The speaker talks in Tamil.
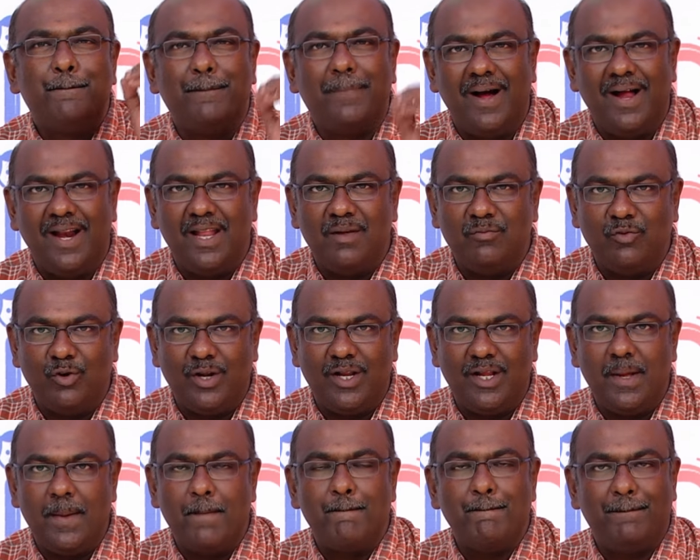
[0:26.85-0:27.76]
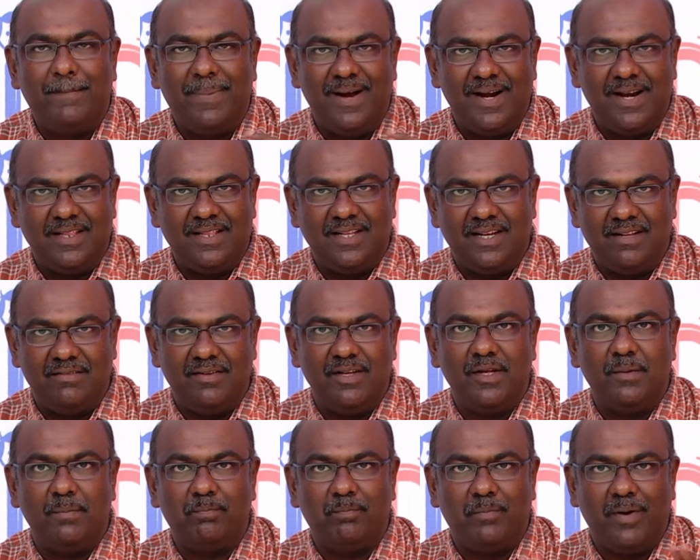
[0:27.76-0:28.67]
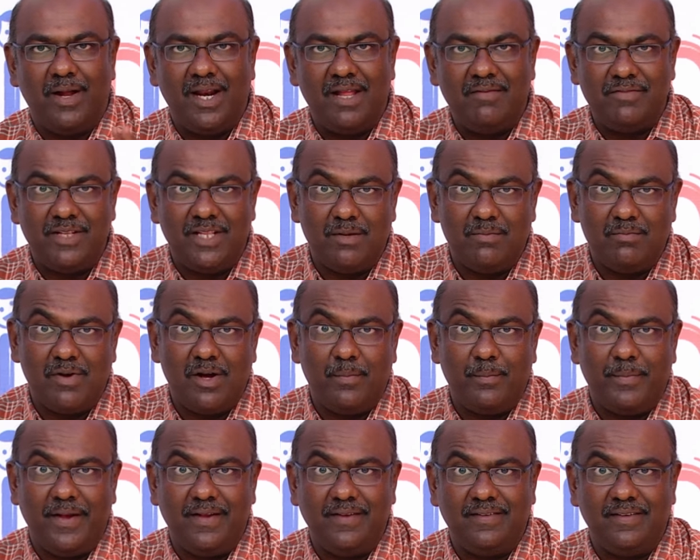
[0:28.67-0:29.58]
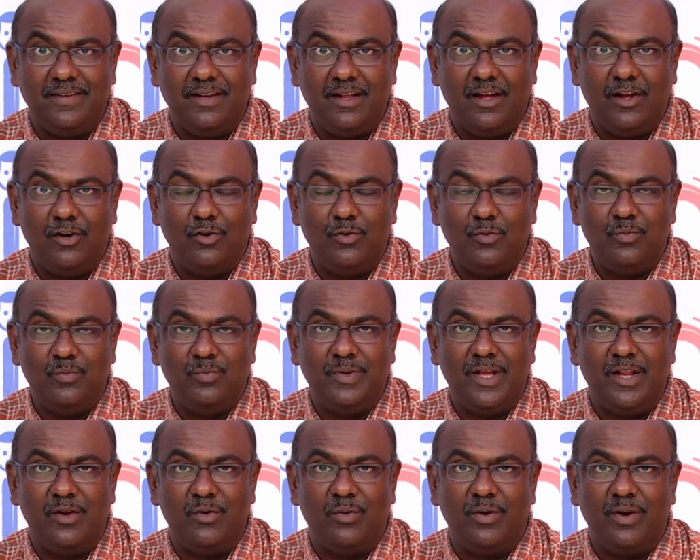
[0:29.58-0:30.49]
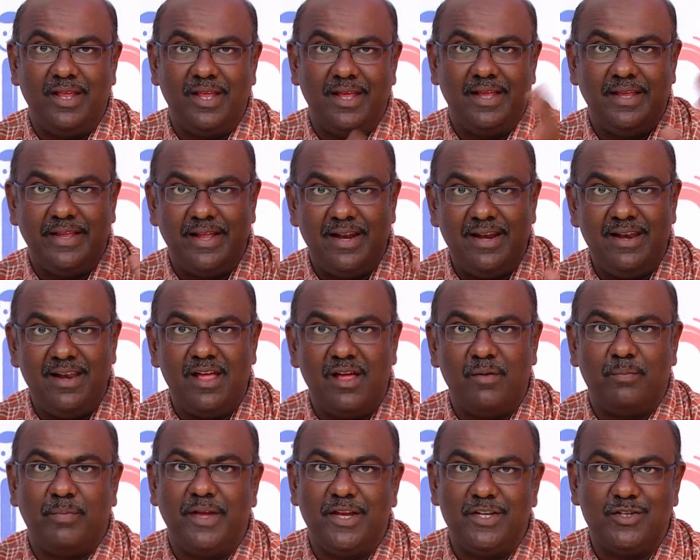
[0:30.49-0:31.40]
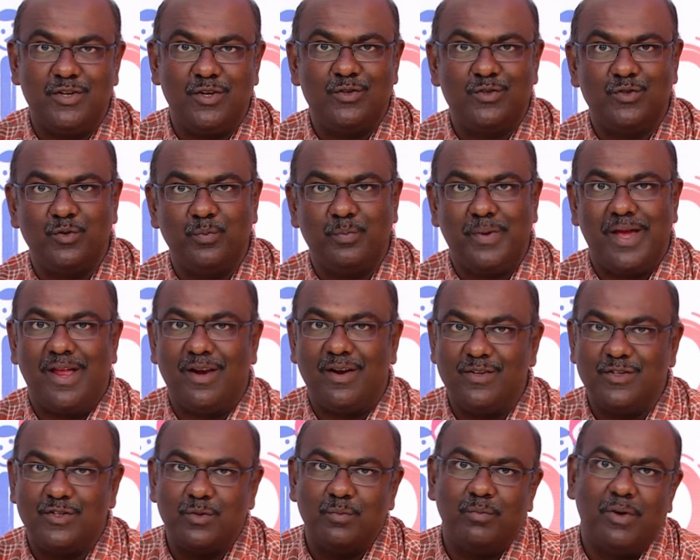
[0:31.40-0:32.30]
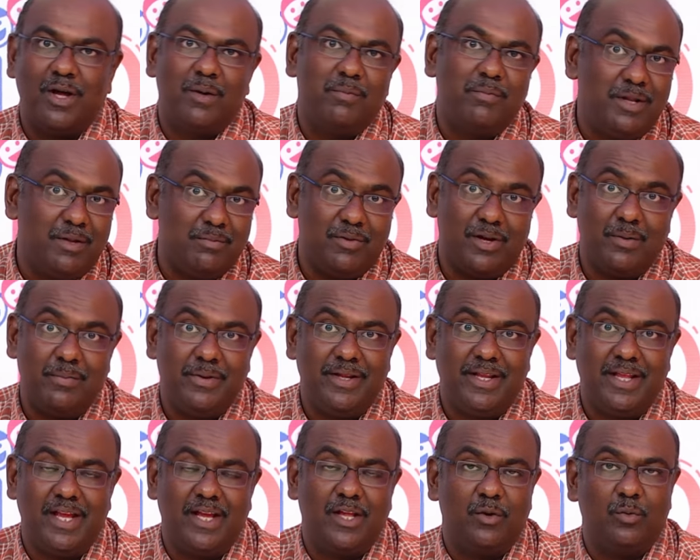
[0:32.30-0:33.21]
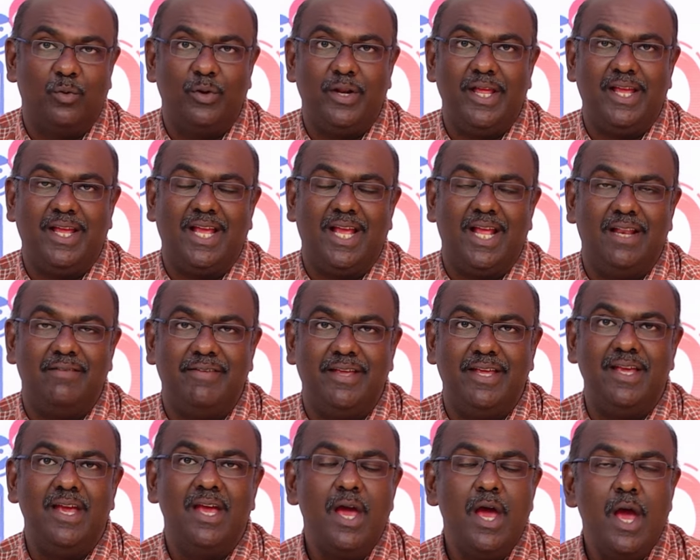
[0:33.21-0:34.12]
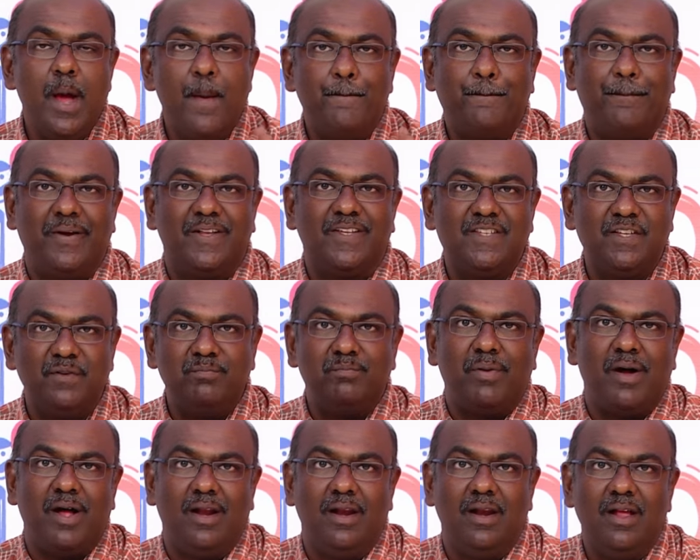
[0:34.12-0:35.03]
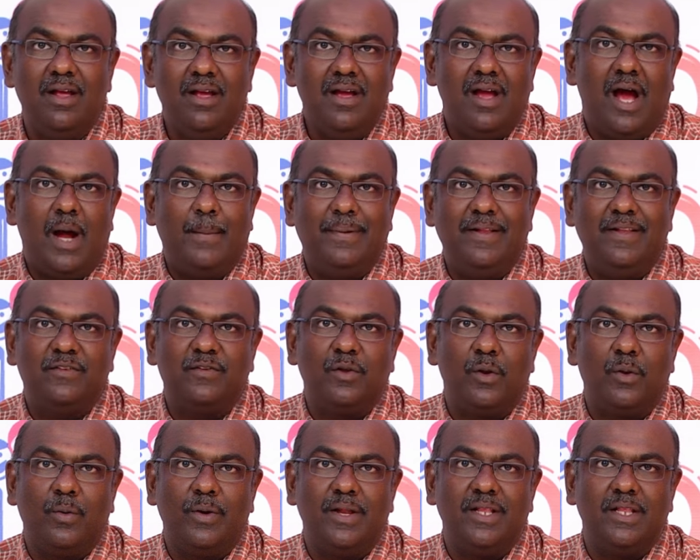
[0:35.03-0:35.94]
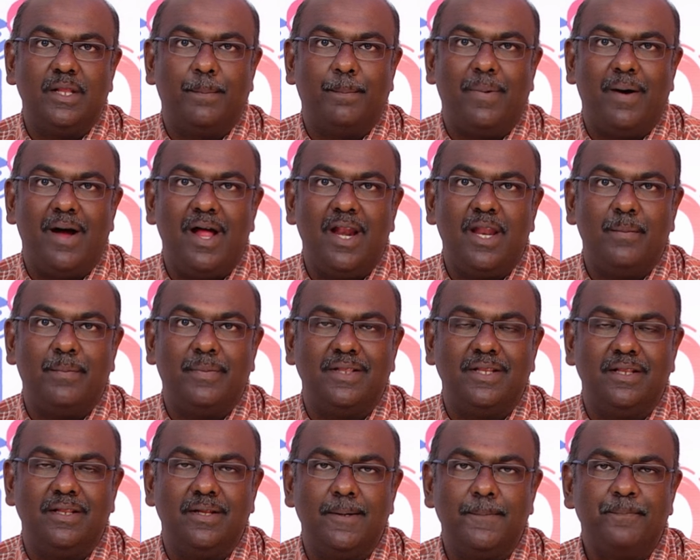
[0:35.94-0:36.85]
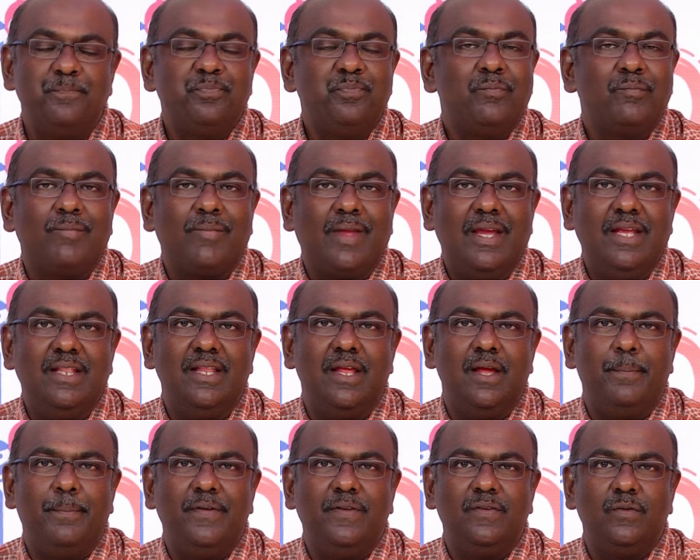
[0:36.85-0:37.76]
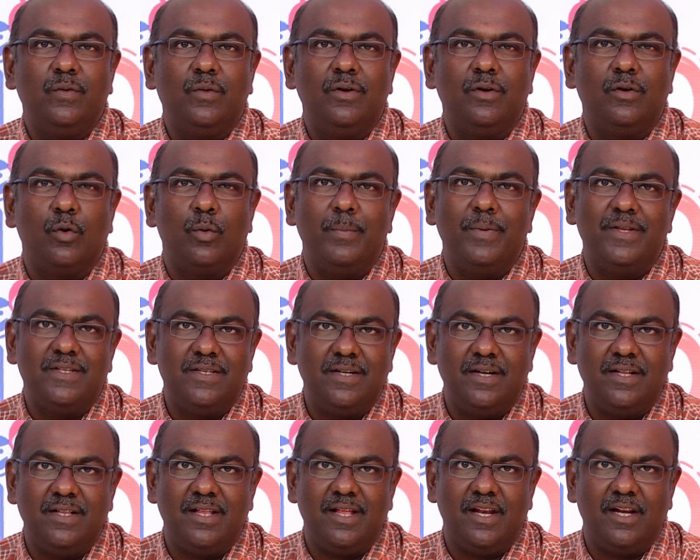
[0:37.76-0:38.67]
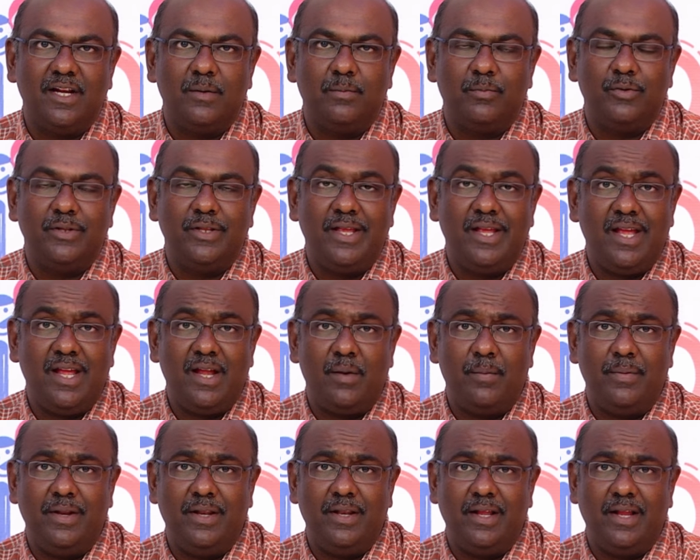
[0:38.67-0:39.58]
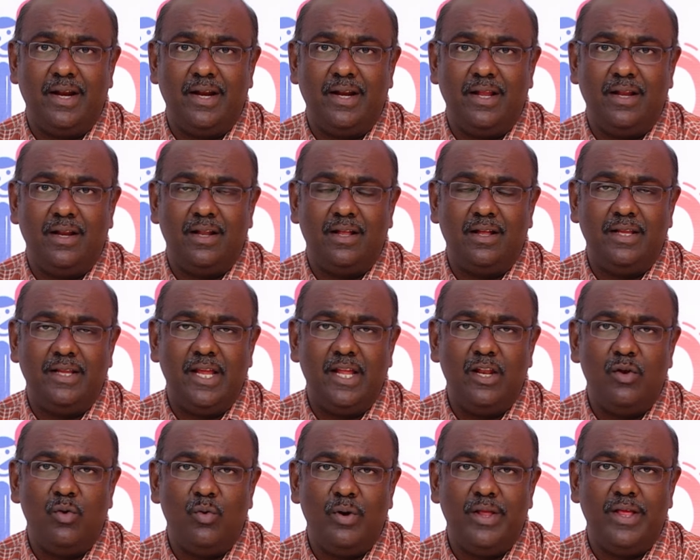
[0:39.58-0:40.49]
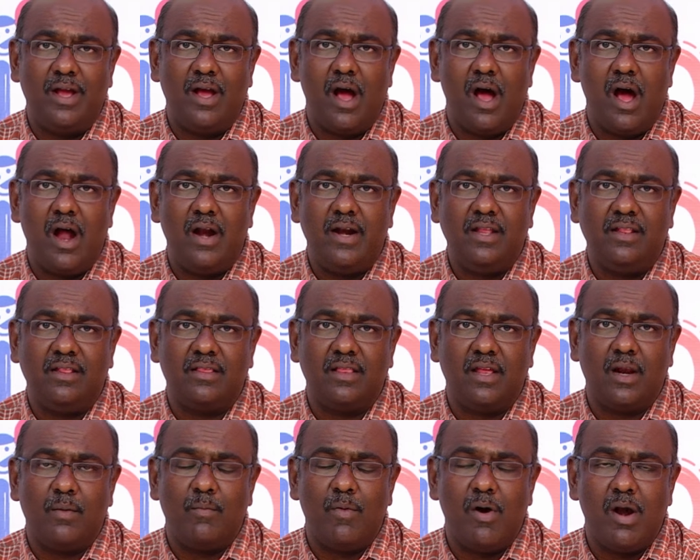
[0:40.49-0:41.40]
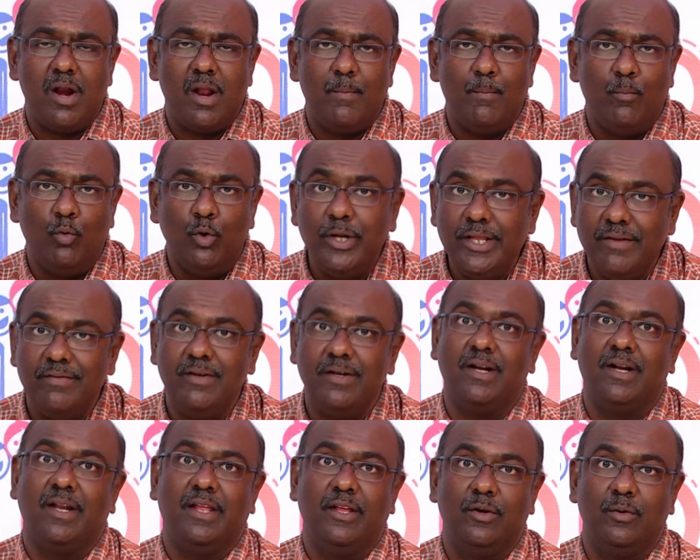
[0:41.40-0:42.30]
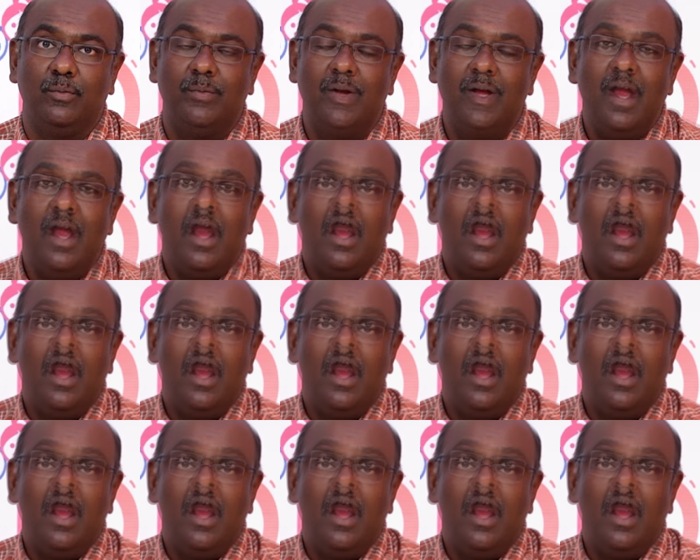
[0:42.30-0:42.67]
பல முறை பல தடவை பல விதமாக பேசினாலும் என்னுடைய எல்லா பேஷண்ட்ஸும் பேரண்ட்ஸும் மறுபடியும் மறுபடியும் கேட்குற ஒரே கேள்வி பசும்பால் அப்படின்னு சொல்லக்கூடிய இந்த பாலை பற்றி தான் இந்த எபிசோட் ரொம்ப சின்னதாக இருக்க போகுது ஏன் அப்படின்னு கேட்டிங்கன்னா என்னுடைய ஆணித்தரமான முடிவுகளையும்